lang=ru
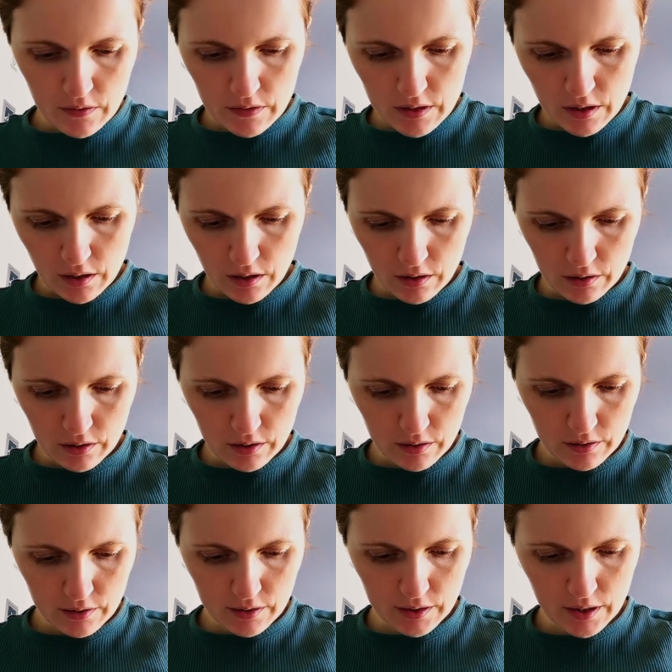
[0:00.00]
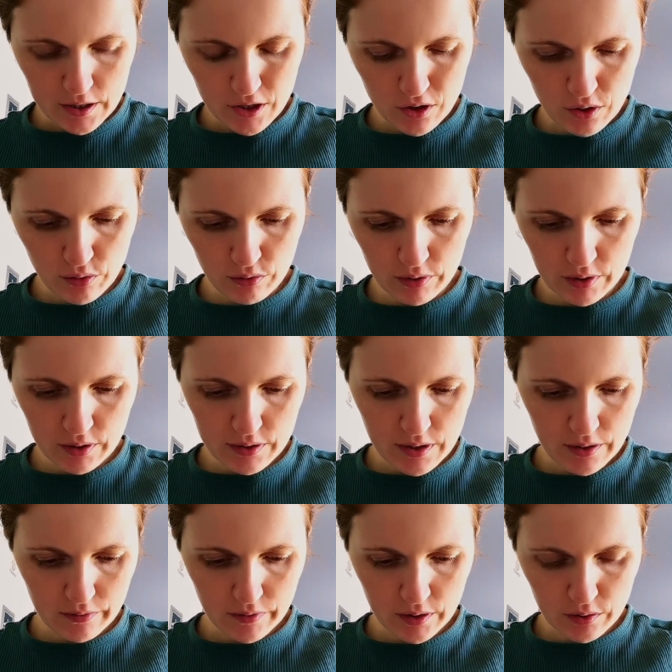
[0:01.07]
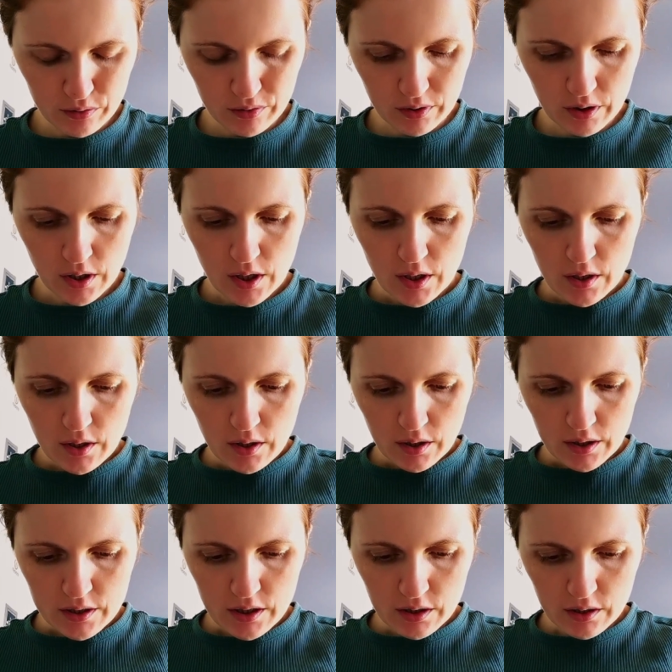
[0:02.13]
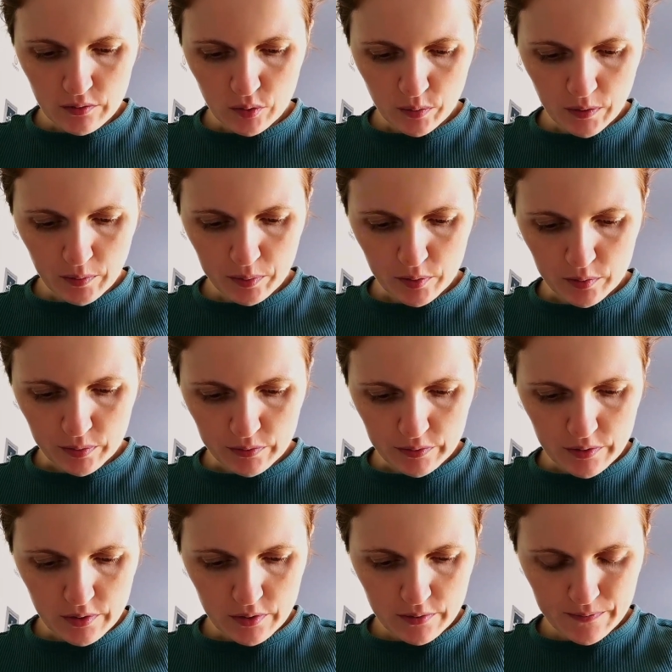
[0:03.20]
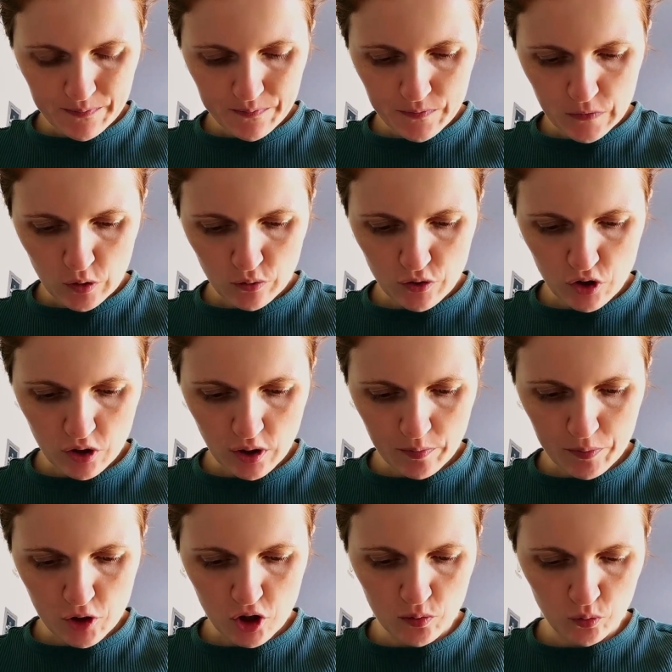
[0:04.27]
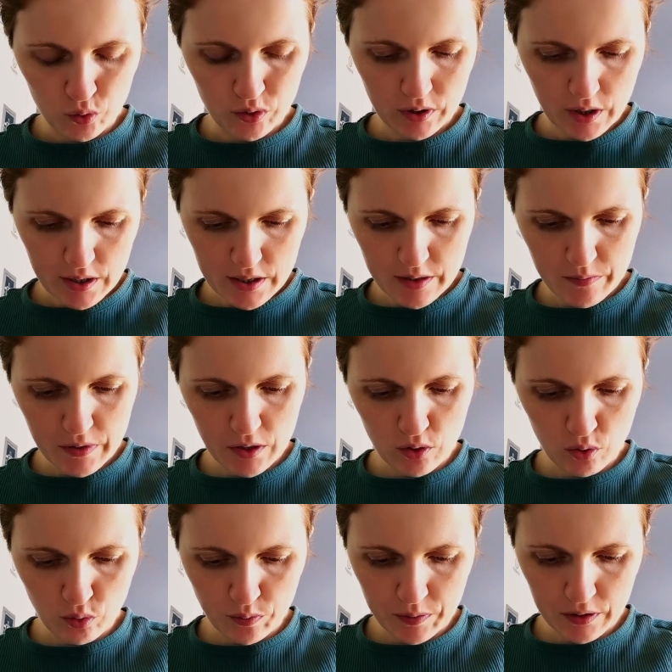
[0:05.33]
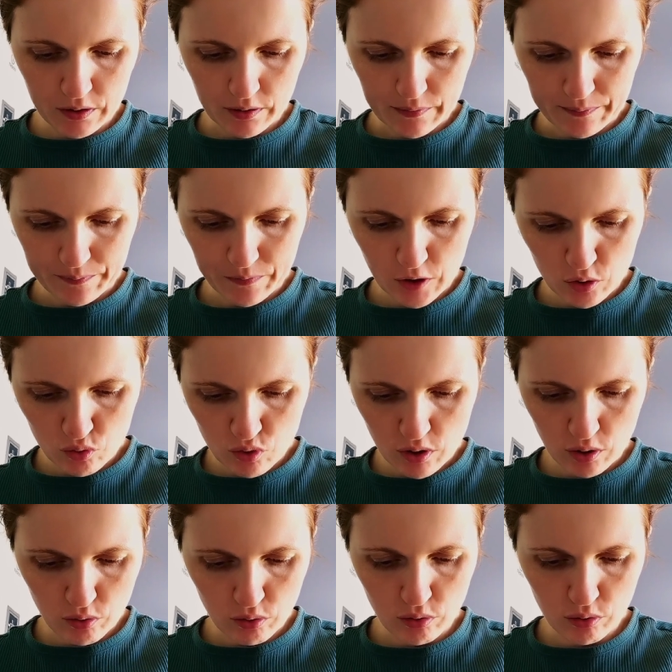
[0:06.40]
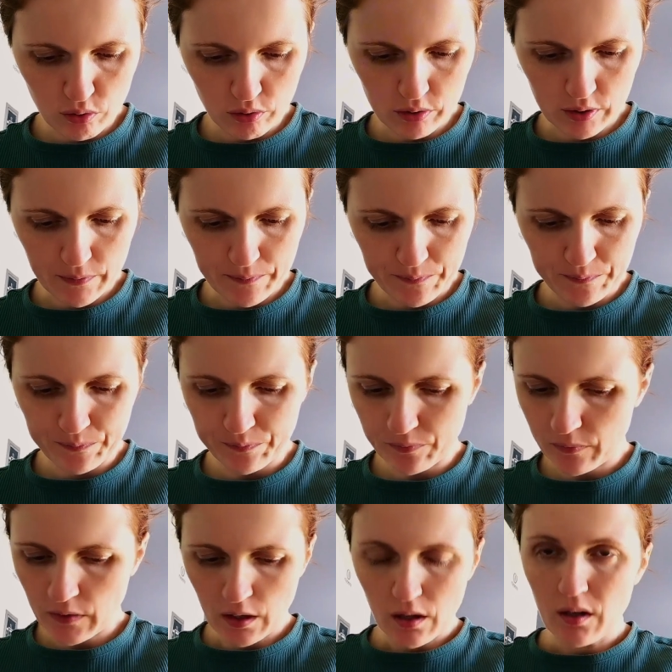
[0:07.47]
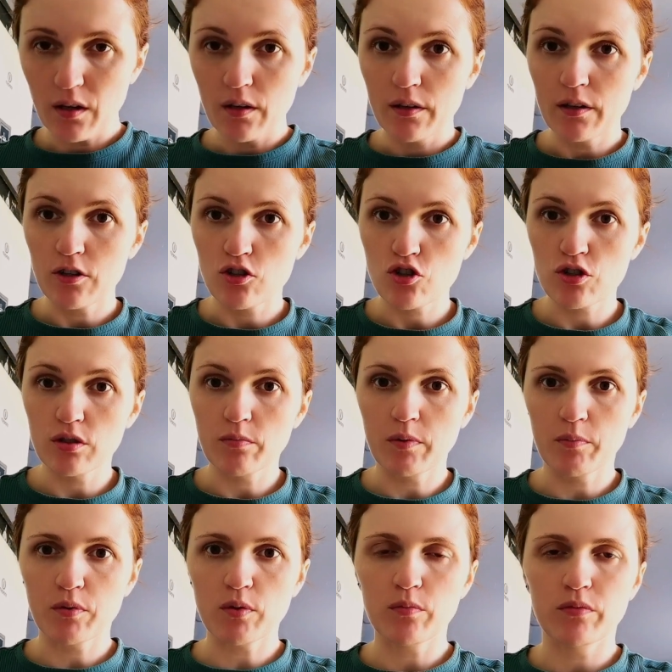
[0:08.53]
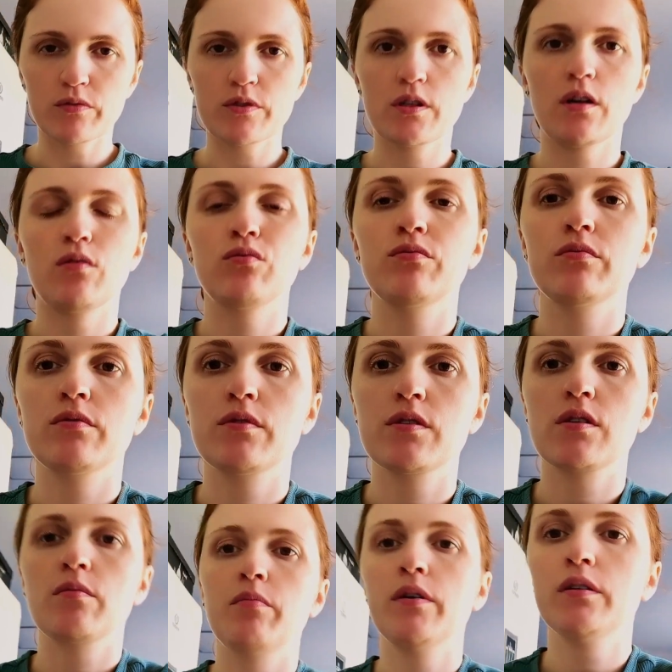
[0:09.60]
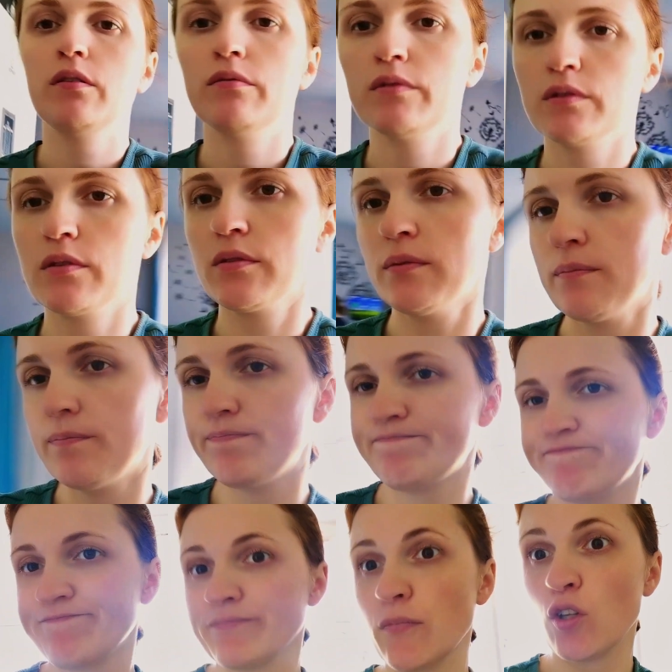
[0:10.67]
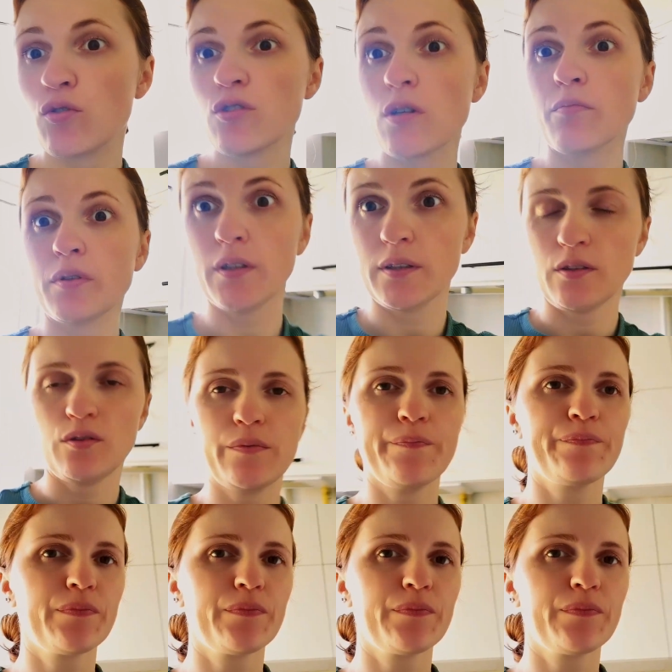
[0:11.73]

Всяких кастрюлек, сковородок. Хотела его попробовать. Но вчера почему-то я себе не купила. Мне нужна Кока-Кола. Я решила попробовать, как он срабатывает. Забыла ее.